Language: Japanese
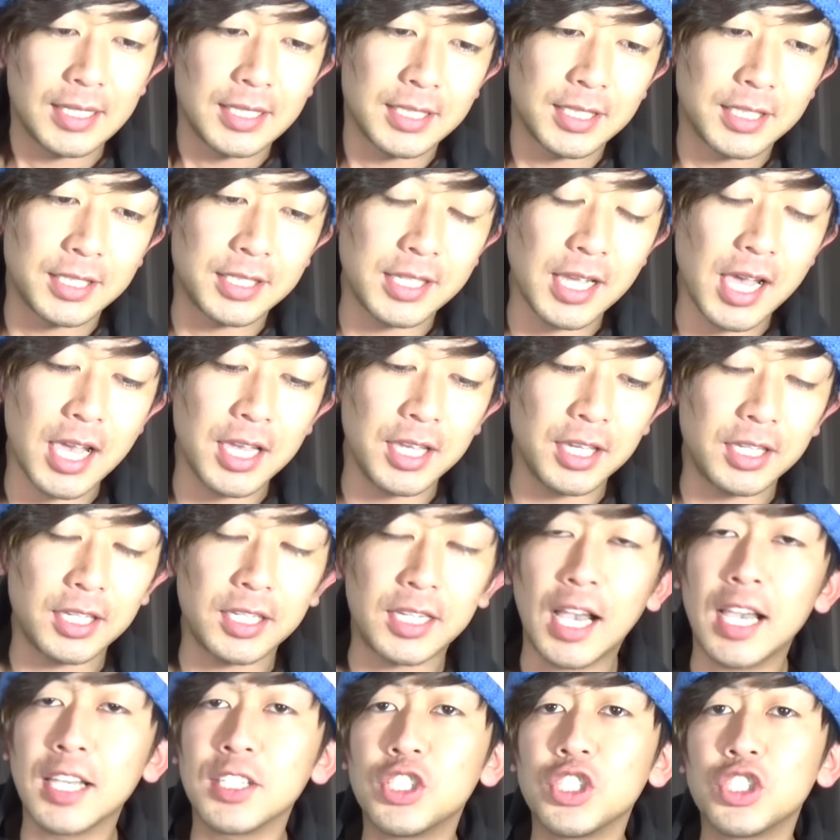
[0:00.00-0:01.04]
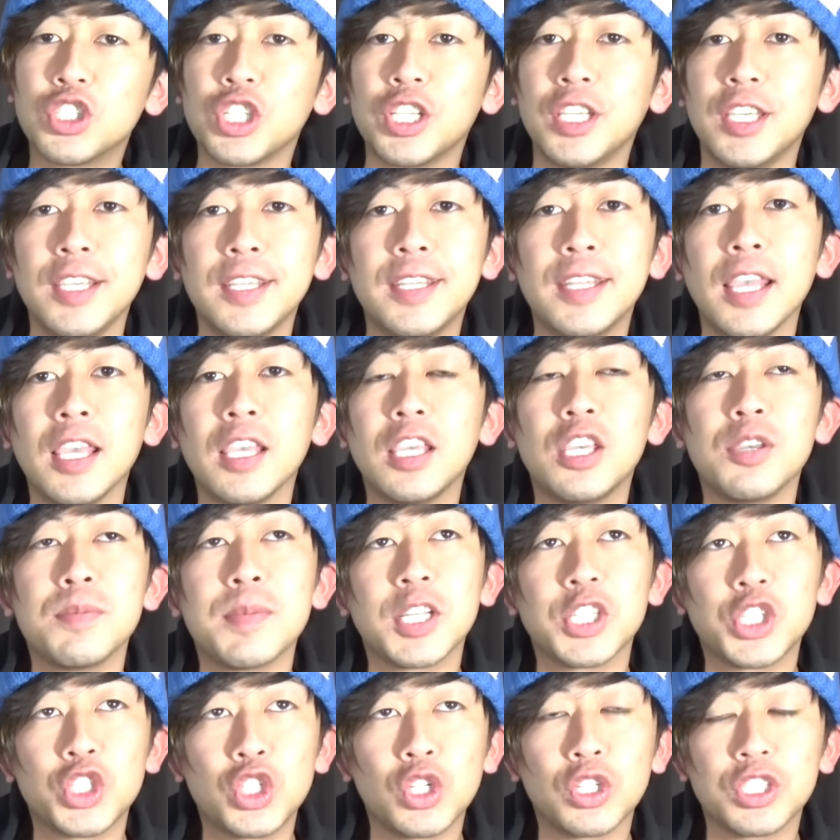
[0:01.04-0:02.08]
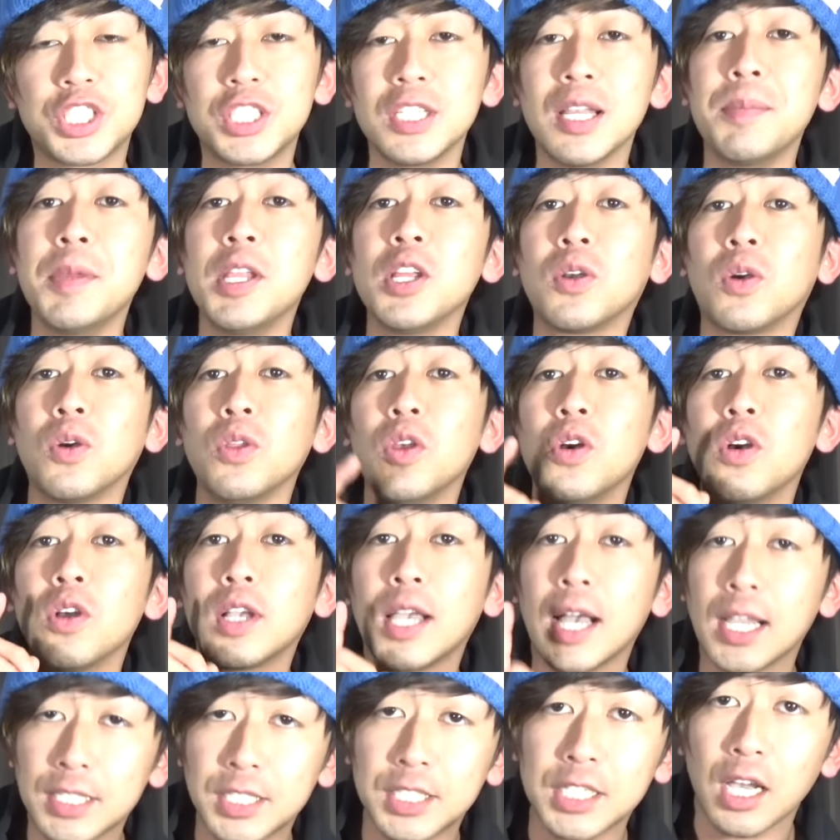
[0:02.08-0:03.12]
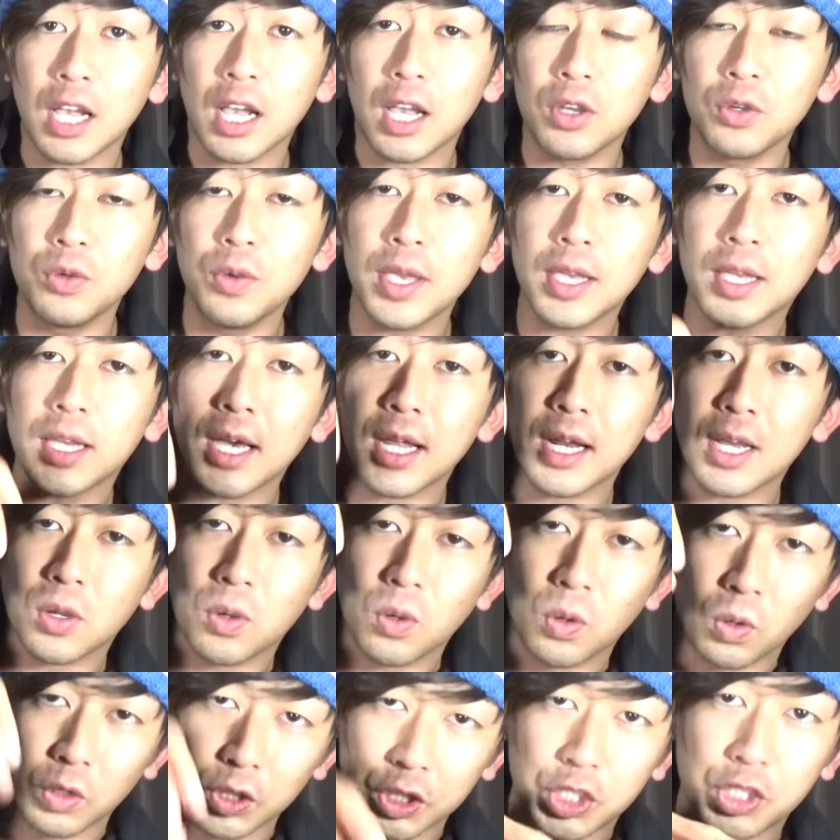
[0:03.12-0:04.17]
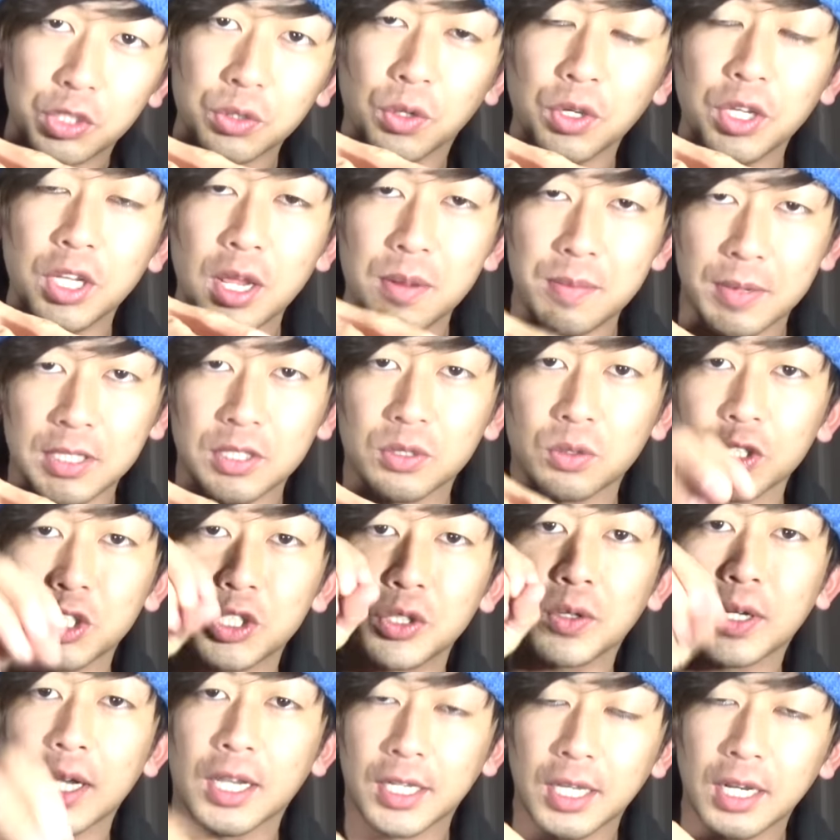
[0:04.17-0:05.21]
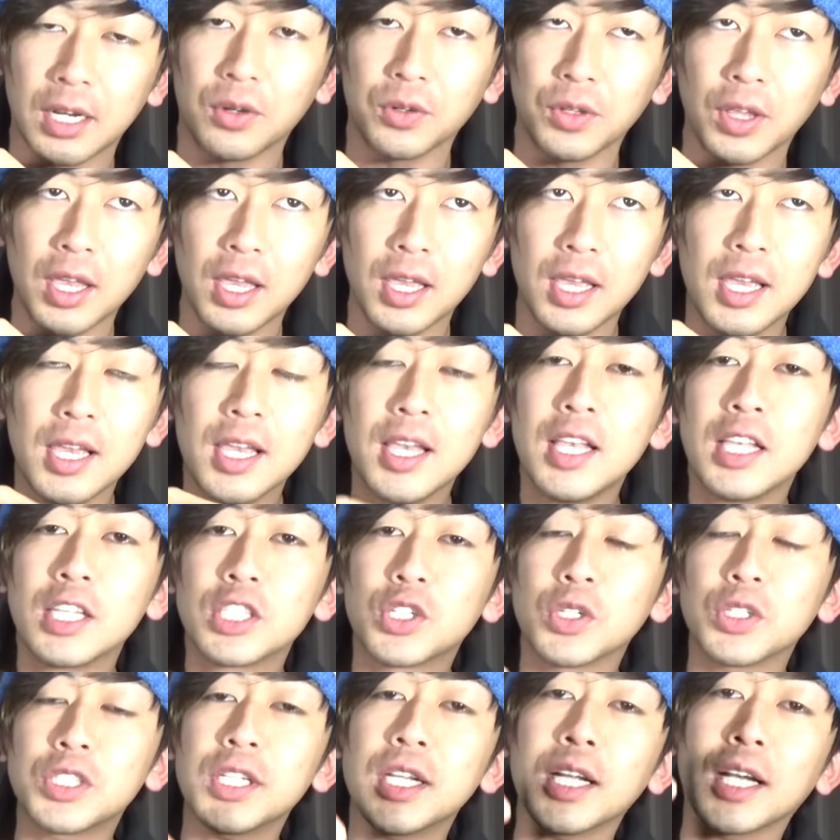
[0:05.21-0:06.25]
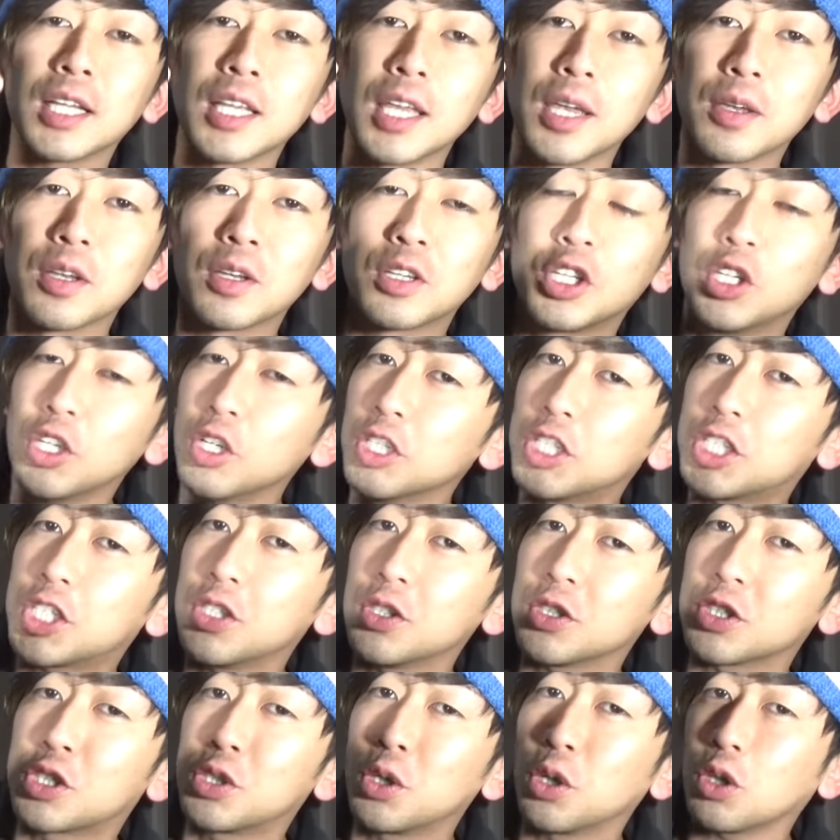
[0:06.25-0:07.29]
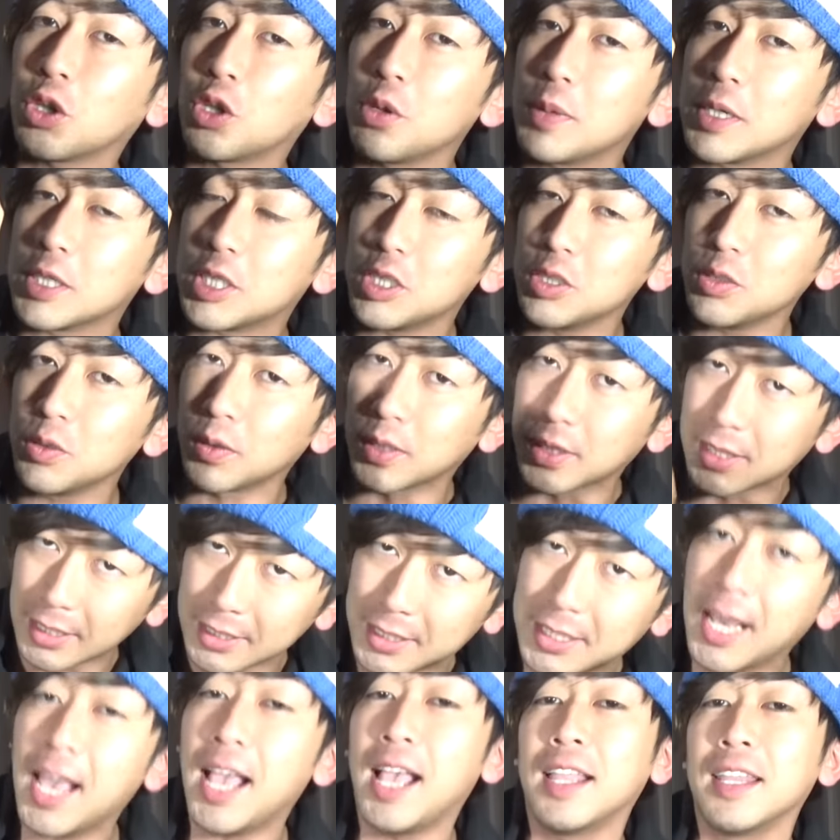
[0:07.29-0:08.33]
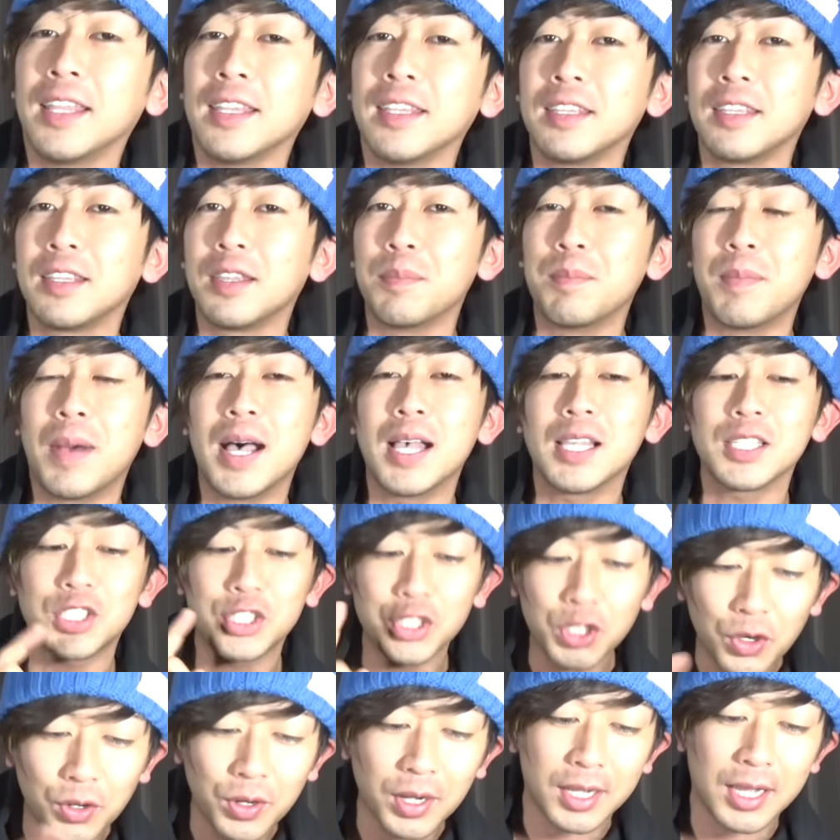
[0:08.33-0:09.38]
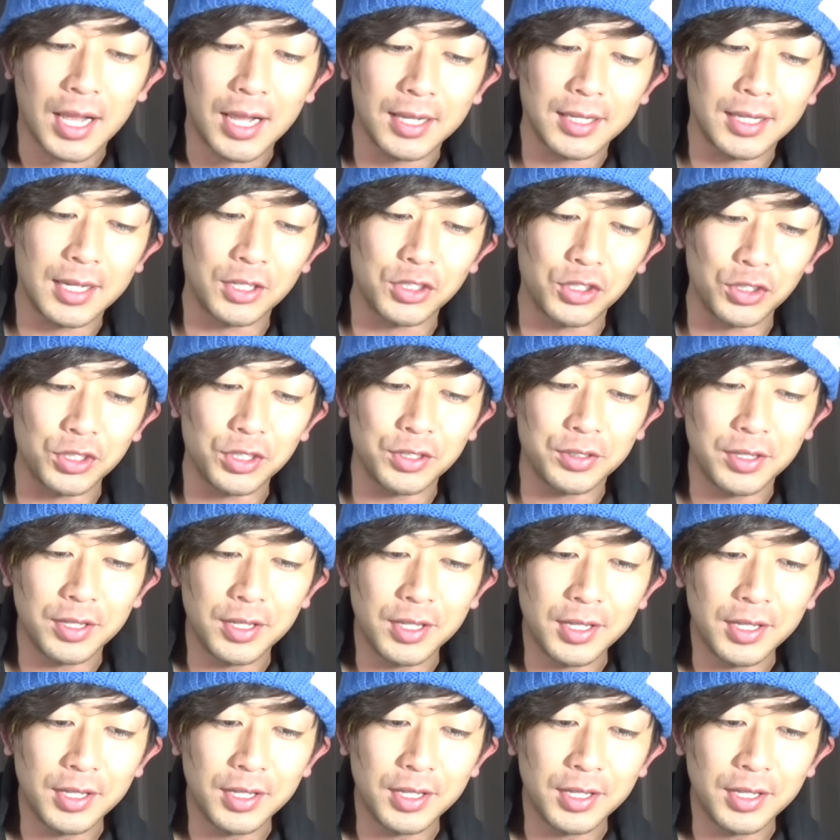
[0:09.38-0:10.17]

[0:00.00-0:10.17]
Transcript: さあ、1回ずつ引いていきましょう。ちなみにこのガチャ、上からこう星を入れます。星のかけらをね。そうしてなんかね、旧式のスロットマシンをガチャーンって回すような感覚。